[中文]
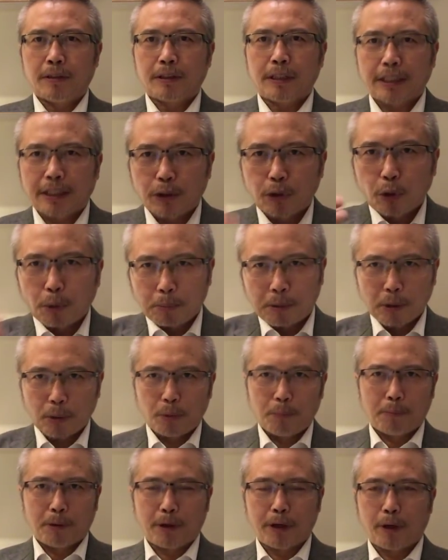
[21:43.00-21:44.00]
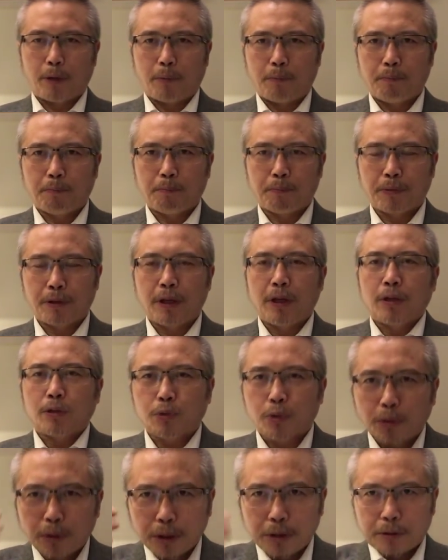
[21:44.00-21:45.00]
这些农民工朋友，
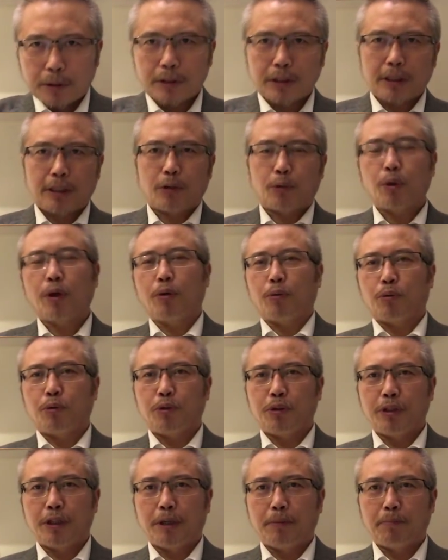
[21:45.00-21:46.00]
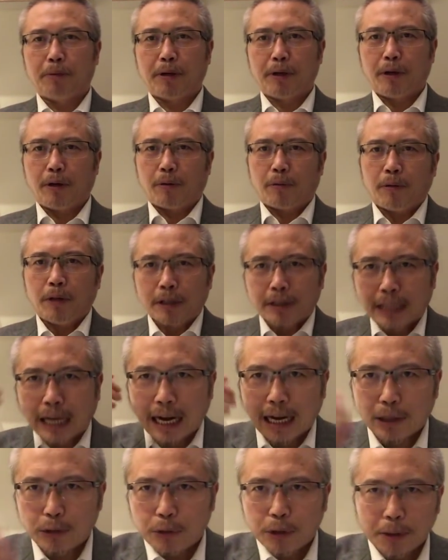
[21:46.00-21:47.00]
所有的这些退伍军人朋友，
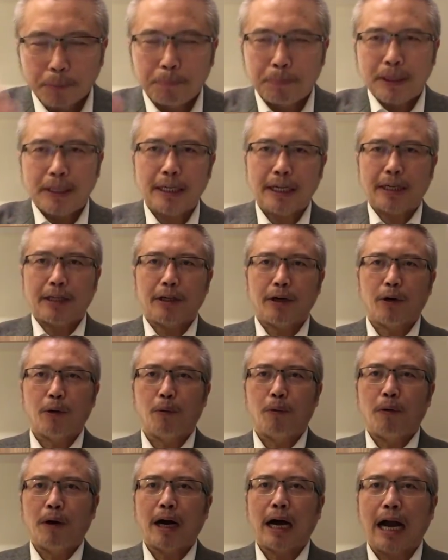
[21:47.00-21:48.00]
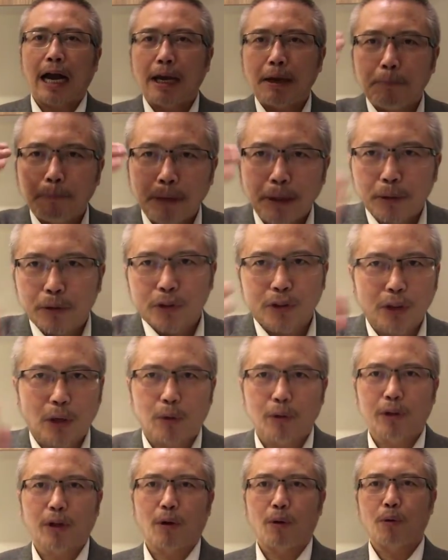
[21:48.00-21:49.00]
大学毕业以后还没有
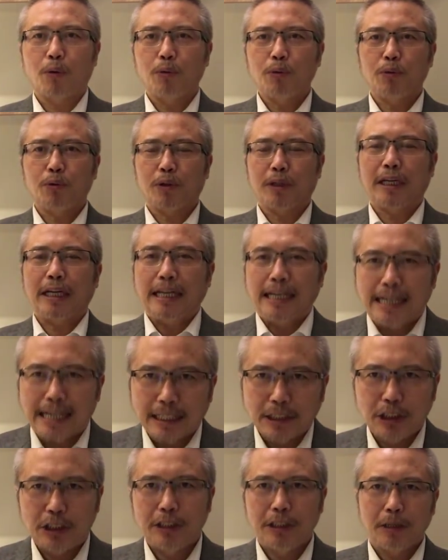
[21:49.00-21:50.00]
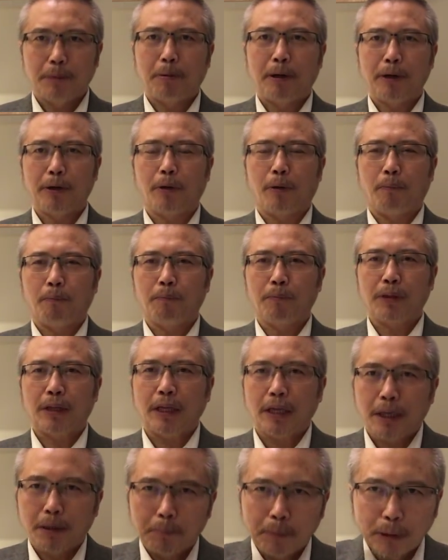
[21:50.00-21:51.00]
找到工作的年轻的朋友。
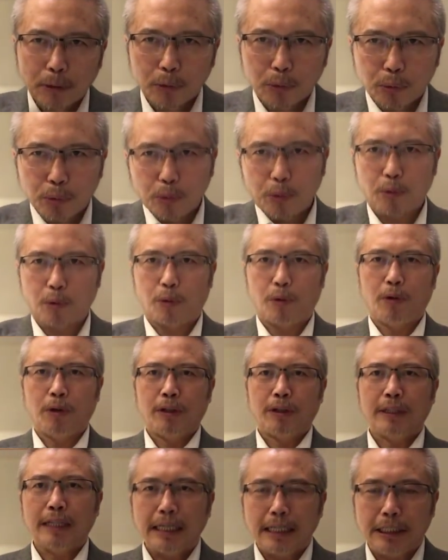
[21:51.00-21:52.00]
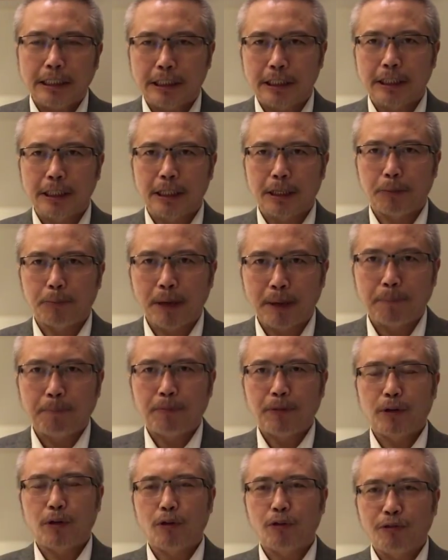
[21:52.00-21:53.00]
你们如果内心里
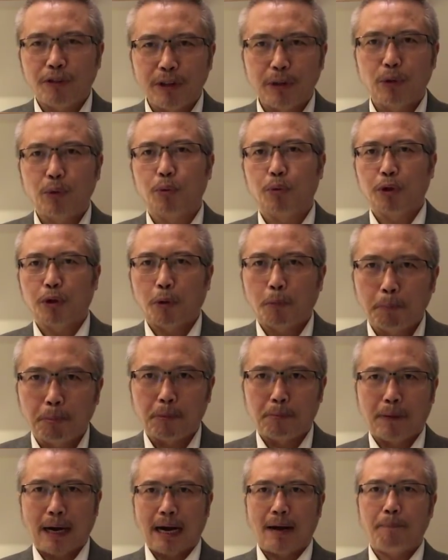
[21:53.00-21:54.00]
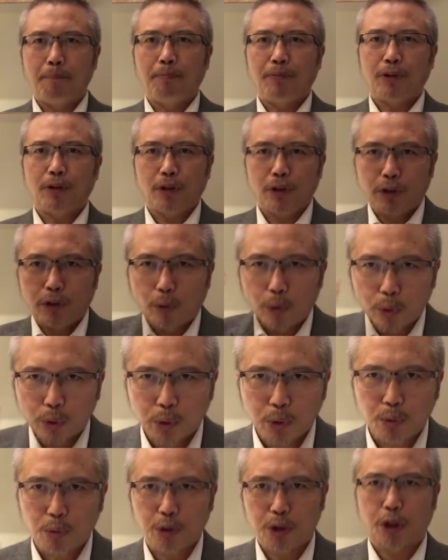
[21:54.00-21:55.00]
面有愤怒、有不满、有
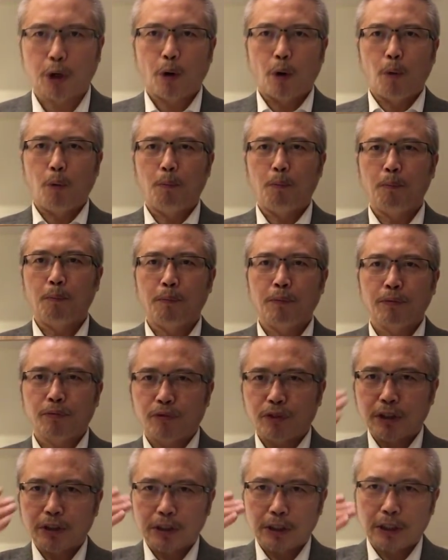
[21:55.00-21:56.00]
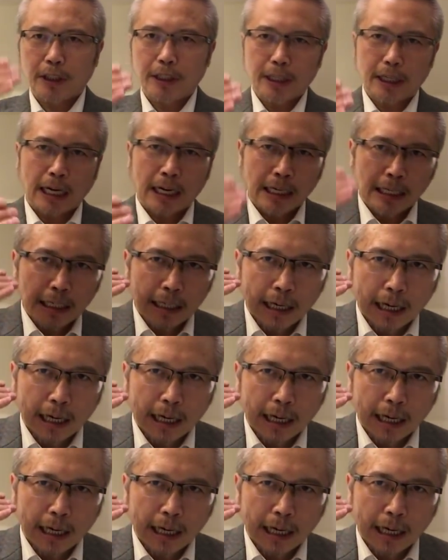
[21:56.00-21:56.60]
诉求，这是一个